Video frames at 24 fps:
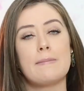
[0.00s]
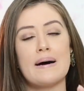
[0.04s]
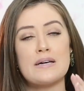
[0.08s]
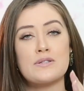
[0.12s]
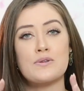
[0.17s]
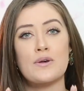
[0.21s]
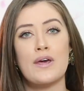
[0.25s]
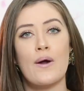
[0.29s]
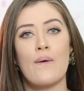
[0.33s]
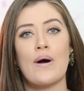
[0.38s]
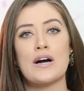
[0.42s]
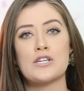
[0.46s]

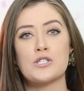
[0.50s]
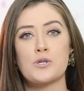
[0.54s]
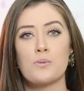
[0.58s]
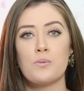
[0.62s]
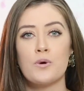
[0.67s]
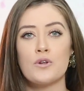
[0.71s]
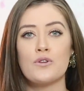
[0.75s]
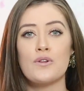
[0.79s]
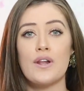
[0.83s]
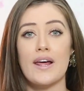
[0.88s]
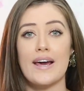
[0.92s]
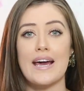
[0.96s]
Mas o que eu acho
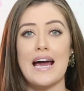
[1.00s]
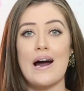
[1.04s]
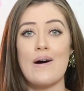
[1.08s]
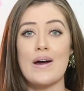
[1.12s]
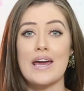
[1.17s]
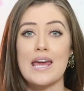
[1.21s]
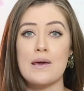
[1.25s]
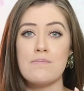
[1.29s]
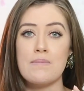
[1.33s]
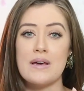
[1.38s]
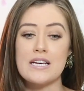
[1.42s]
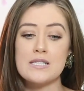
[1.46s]
muito legal
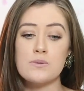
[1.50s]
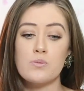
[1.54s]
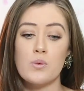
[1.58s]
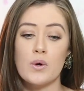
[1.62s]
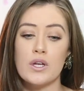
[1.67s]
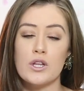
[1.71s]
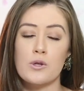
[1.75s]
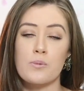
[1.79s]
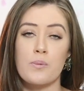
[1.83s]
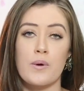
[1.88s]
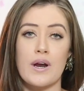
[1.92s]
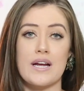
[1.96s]
é que mesmo
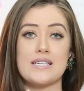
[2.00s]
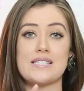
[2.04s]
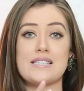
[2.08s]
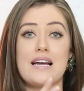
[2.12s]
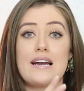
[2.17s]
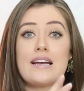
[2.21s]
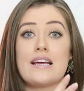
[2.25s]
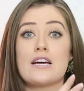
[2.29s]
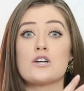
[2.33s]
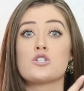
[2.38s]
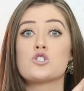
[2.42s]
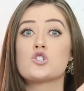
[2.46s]
indo por essa
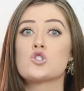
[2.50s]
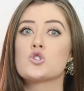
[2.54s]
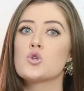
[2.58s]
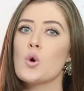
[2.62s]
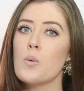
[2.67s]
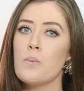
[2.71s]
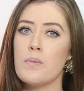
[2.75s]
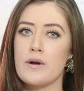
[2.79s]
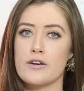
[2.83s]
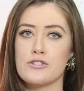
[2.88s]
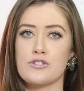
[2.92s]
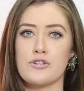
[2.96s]
linha
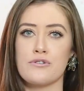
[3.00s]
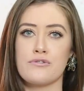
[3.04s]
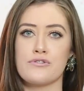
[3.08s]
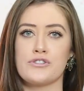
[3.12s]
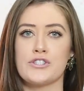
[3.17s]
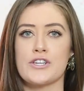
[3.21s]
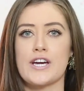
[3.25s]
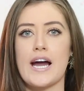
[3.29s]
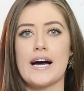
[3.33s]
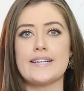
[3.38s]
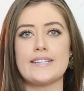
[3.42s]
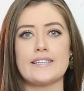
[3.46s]
super
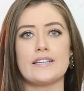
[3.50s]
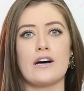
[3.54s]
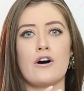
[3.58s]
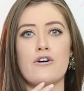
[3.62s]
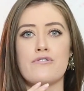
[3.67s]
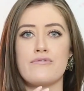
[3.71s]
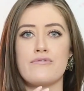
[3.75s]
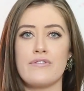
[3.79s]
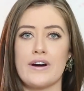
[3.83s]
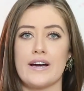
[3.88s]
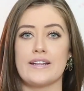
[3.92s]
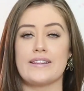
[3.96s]
sofisticada da
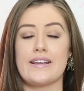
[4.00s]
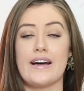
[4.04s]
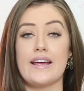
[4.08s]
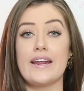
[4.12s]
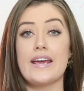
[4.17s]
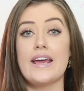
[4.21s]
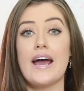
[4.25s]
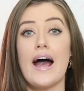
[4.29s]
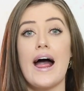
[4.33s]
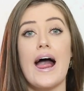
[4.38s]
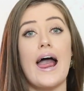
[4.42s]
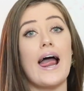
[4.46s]

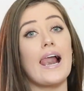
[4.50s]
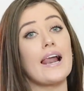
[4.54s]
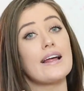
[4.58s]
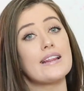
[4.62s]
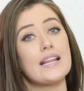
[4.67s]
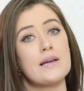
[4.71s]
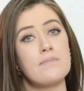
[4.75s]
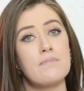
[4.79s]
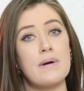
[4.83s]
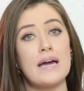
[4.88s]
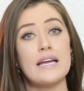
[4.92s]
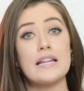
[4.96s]
alfaiataria, ela
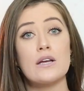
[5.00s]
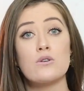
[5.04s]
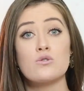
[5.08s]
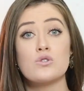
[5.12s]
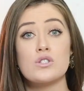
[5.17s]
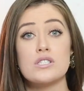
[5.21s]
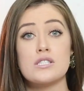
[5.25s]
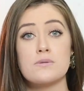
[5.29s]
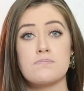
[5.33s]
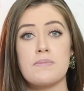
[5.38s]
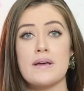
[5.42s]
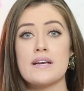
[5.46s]
também não
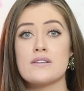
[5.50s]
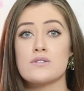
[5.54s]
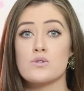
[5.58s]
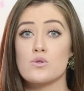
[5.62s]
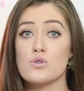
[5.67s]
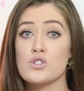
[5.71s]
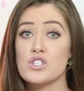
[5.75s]
dispensa